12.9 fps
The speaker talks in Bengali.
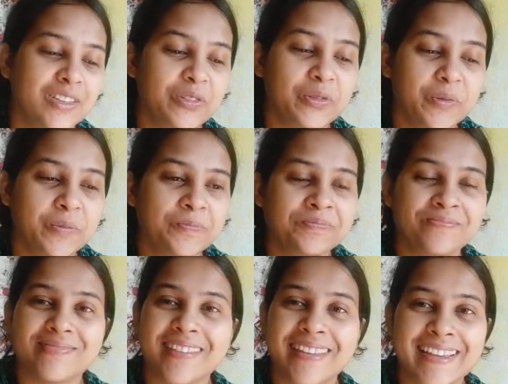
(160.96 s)
তো
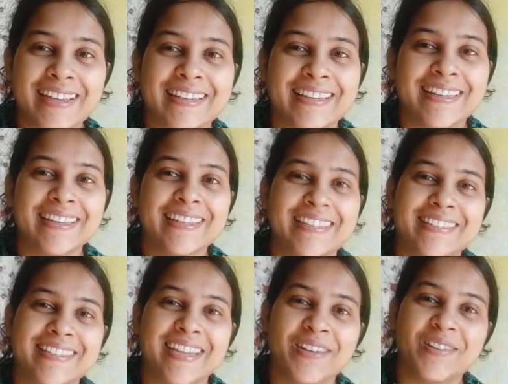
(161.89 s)
এই আর কি
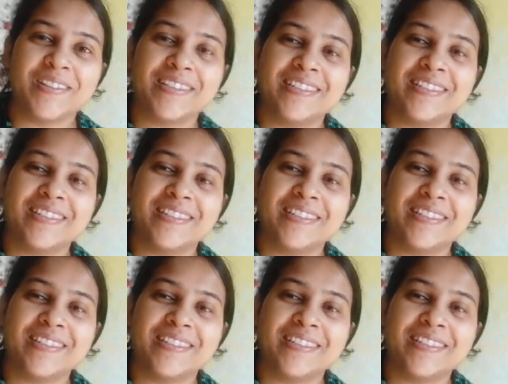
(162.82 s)
যাই হোক